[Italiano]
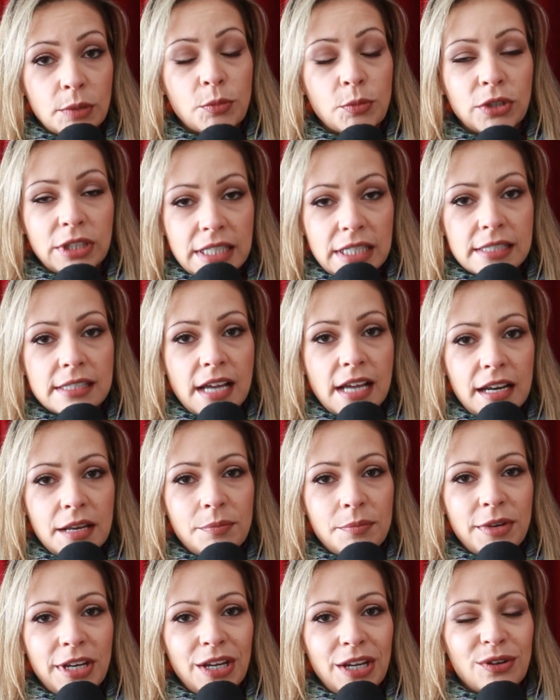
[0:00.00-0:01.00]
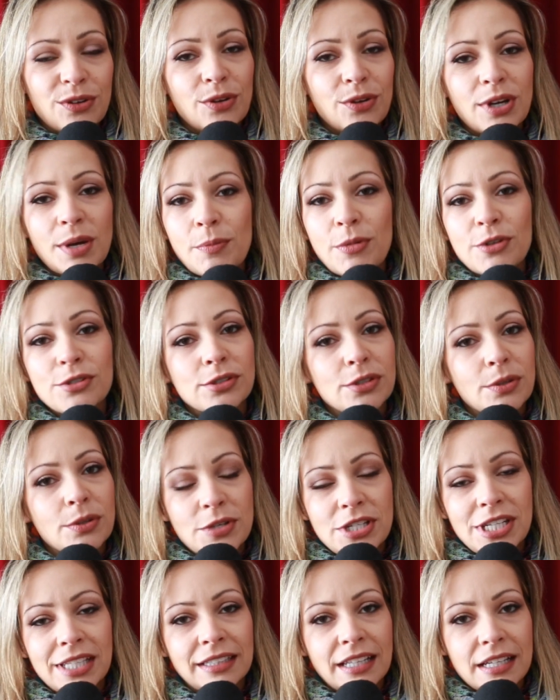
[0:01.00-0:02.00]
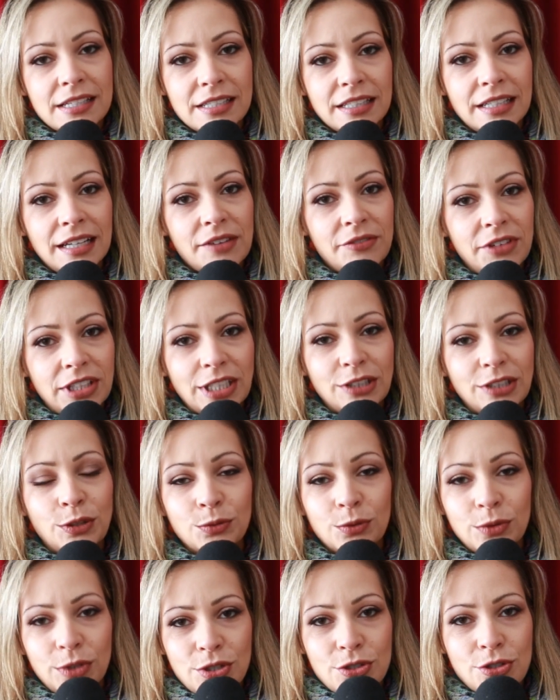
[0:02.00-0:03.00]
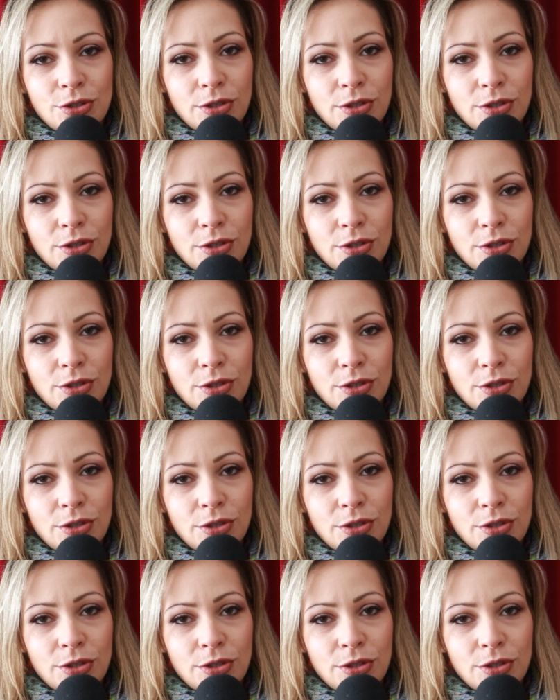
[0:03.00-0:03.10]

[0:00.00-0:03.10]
di potenziale pericolo che possono presentarsi nella vita di tutti i